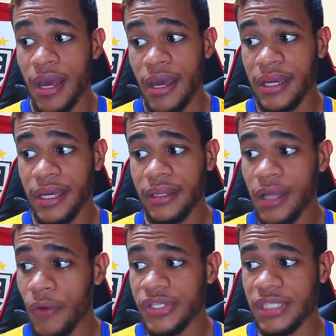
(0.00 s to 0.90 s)
que
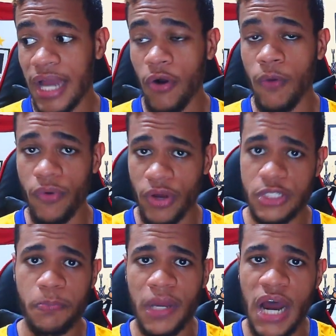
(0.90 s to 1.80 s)
não está como
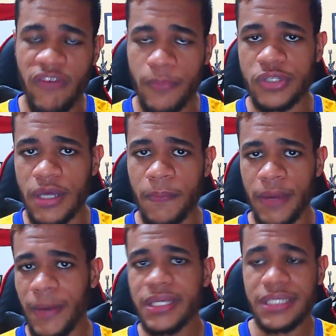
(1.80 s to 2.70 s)
nós esperávamos
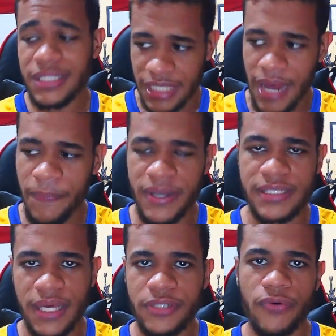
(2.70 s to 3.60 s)
também, mas está
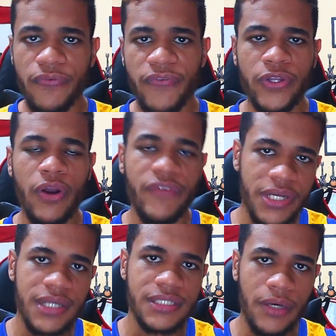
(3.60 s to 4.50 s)
presente no FIFA da nova
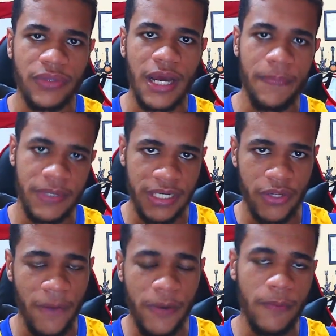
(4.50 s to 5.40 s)
geração, tá rapaziada?
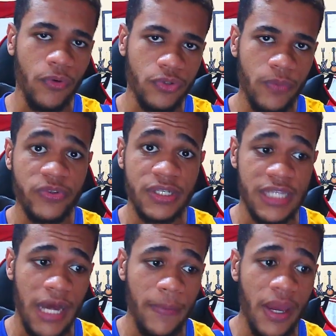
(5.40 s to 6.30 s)
Que é o Upper Mode, como vocês
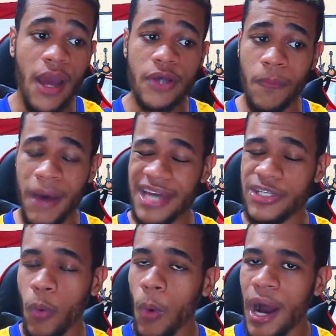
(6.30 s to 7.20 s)
sabem, são mais
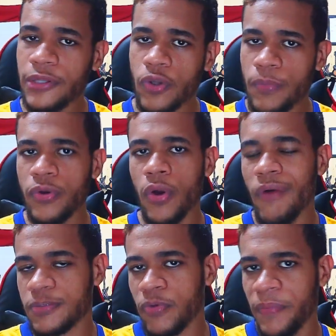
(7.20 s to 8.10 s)
de 4 mil
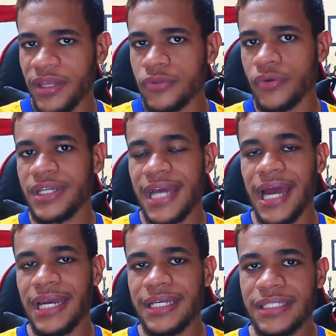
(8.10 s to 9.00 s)
novas movimentações
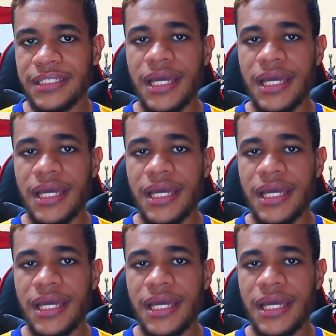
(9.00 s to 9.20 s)
realistas